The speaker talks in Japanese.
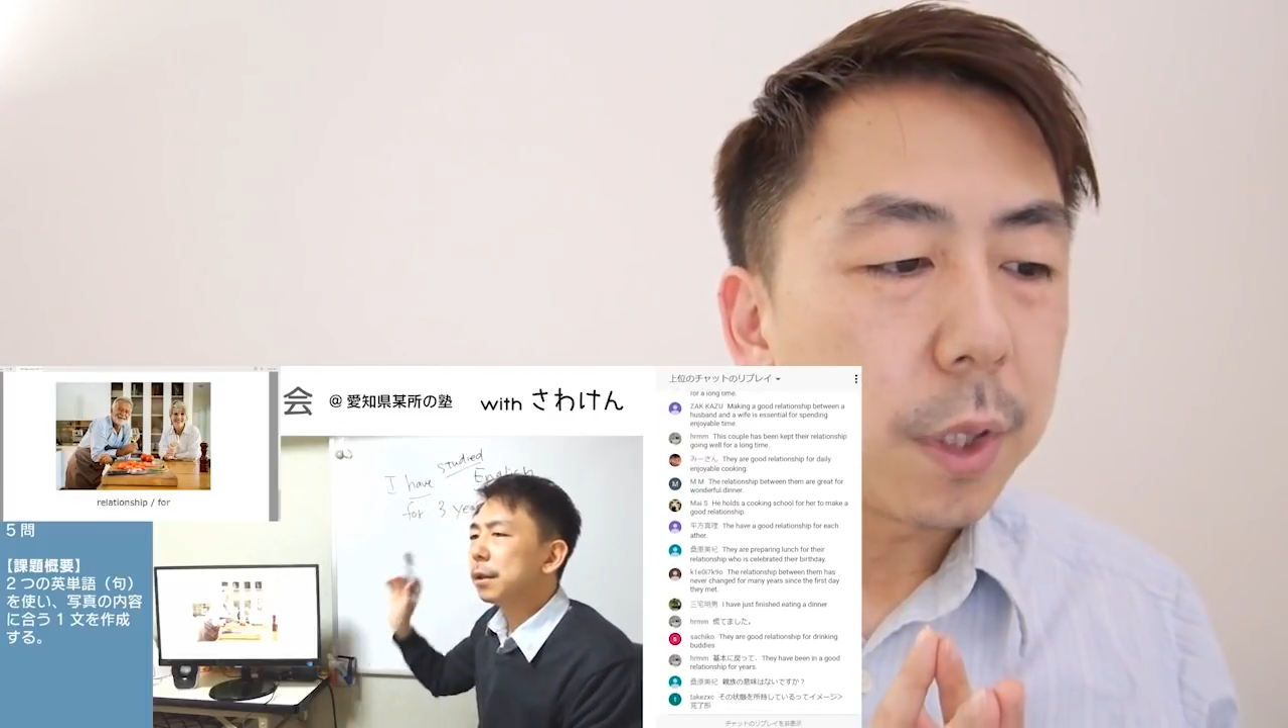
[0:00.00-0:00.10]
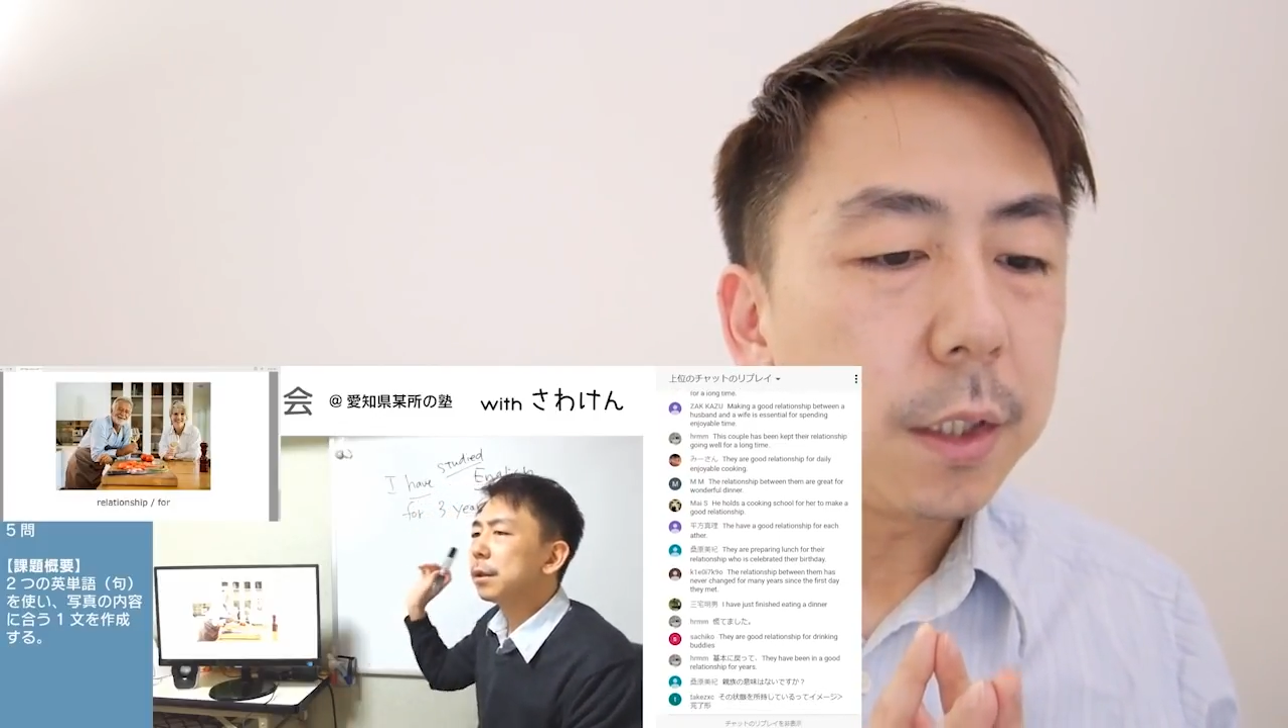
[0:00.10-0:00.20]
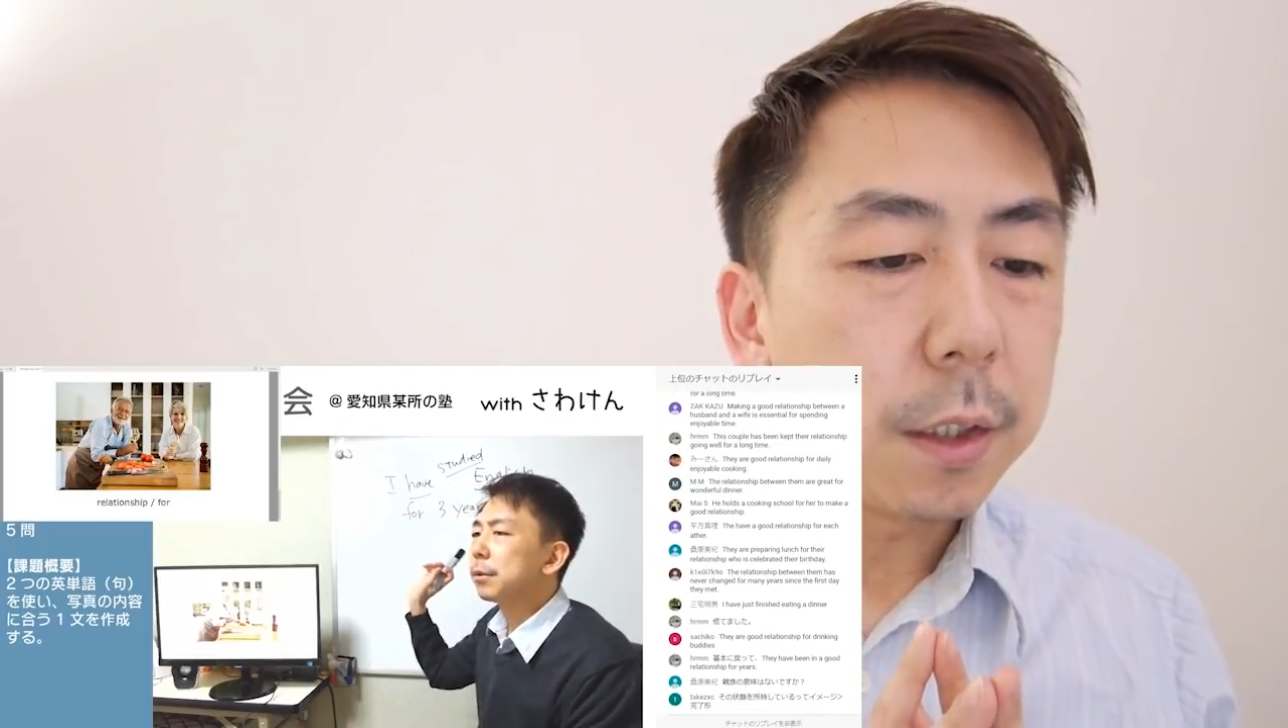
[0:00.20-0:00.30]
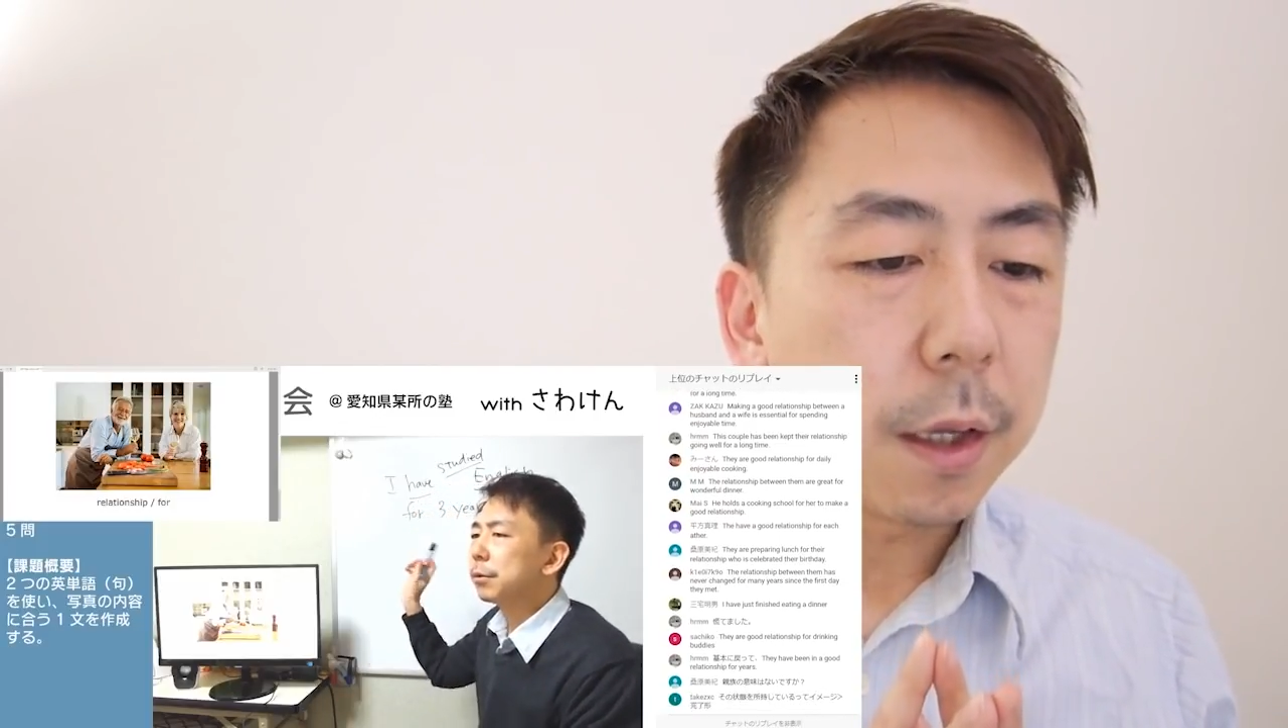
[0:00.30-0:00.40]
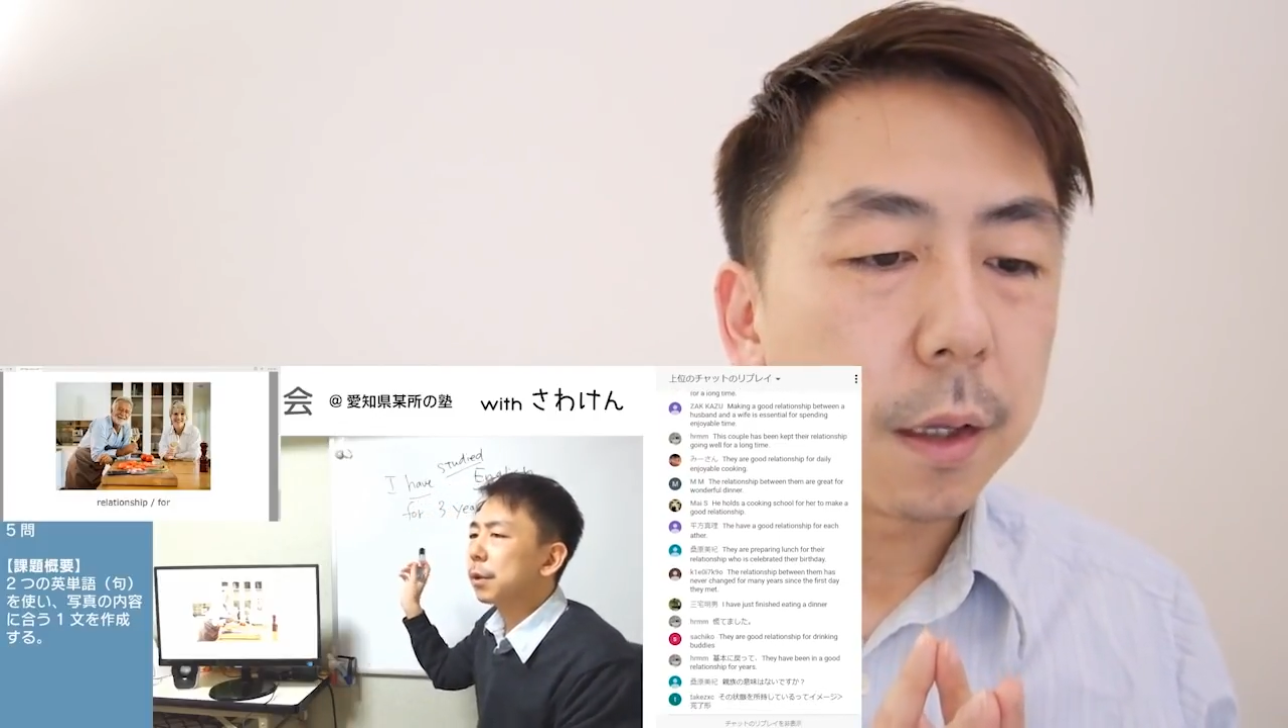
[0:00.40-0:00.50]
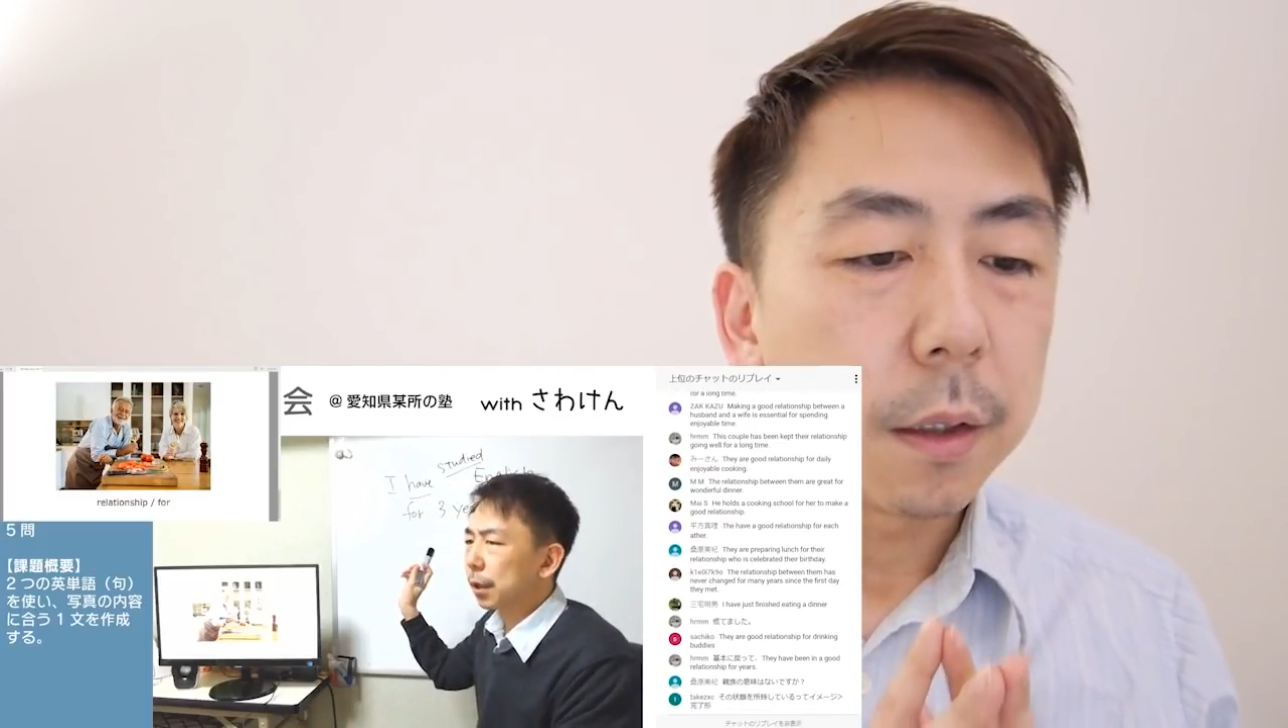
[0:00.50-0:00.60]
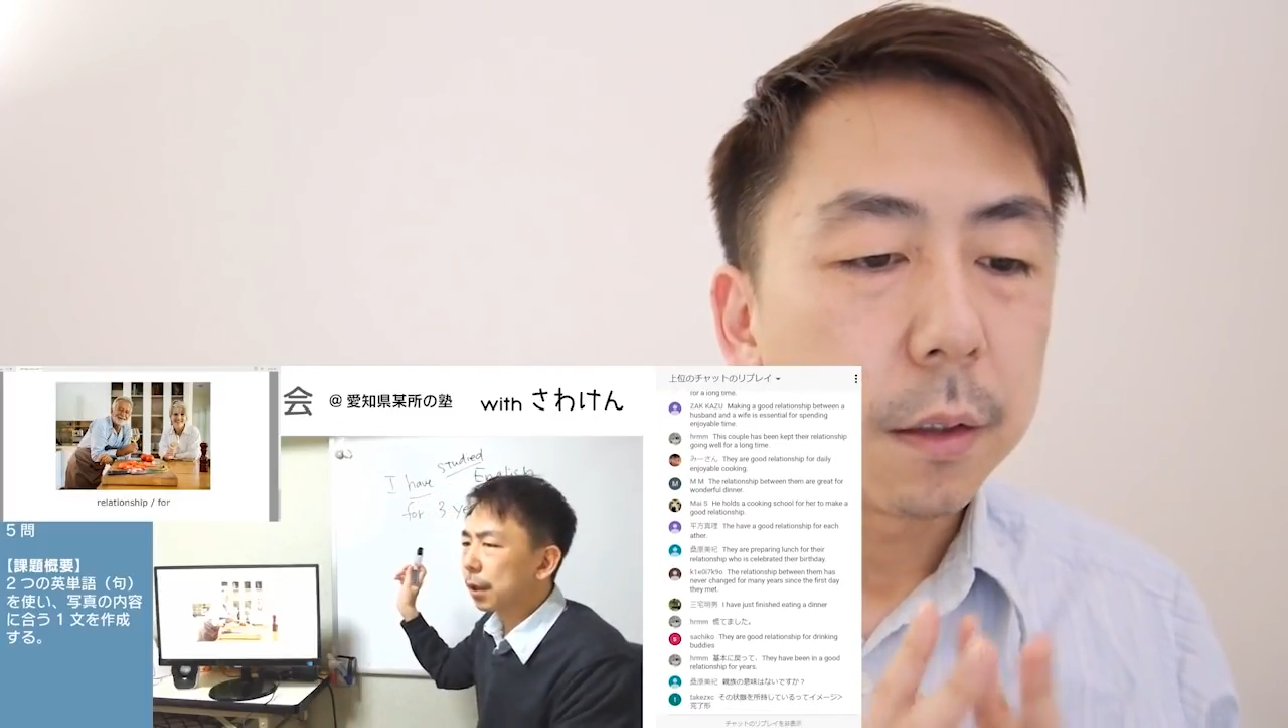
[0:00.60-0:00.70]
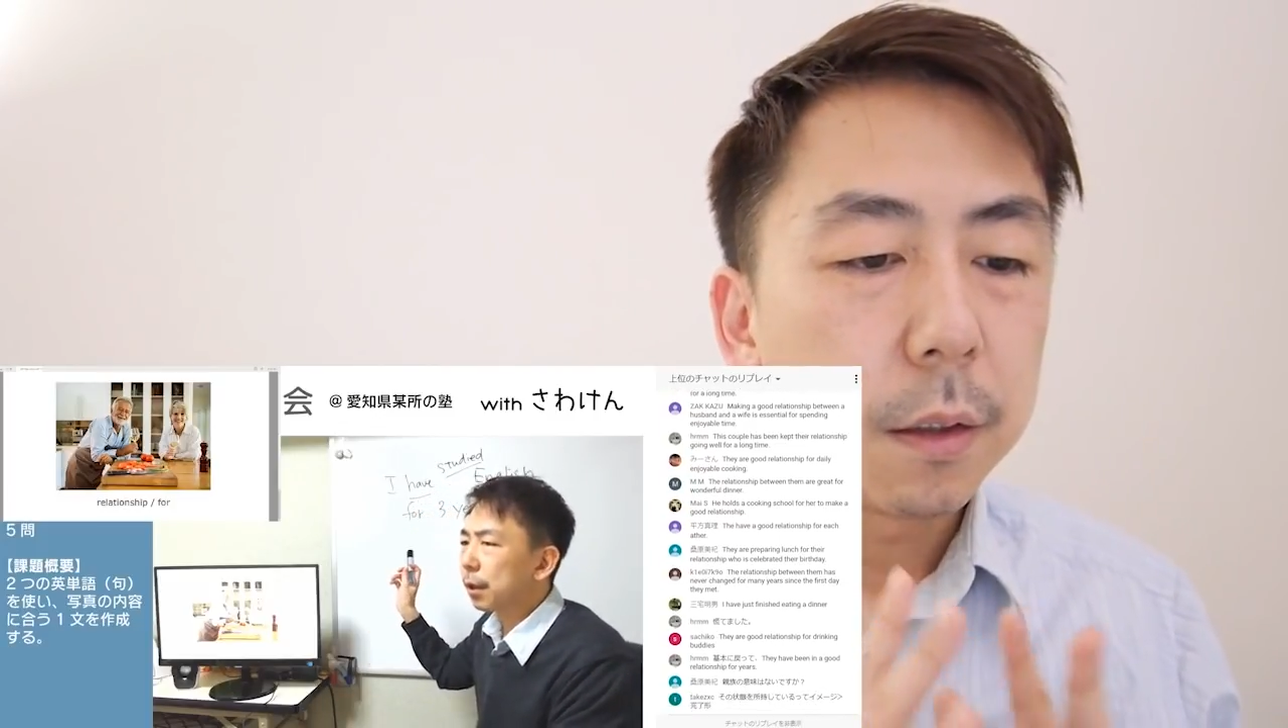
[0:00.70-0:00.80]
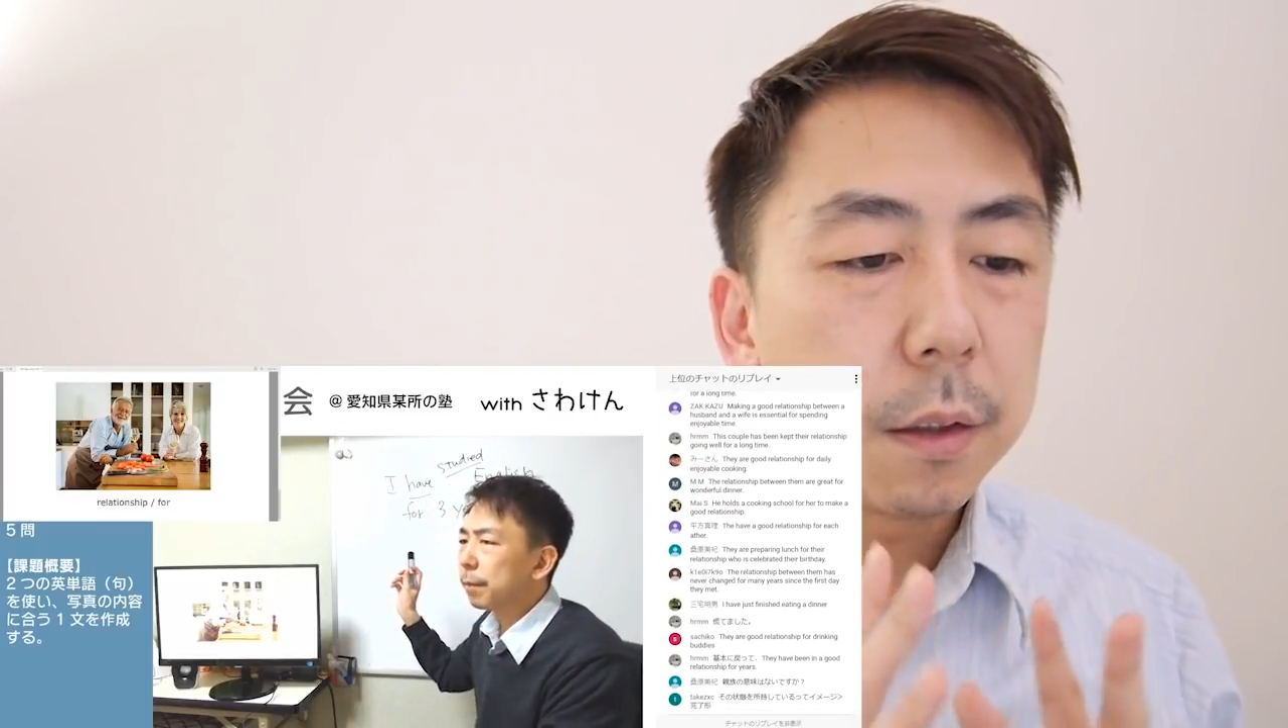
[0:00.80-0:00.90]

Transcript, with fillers: れにね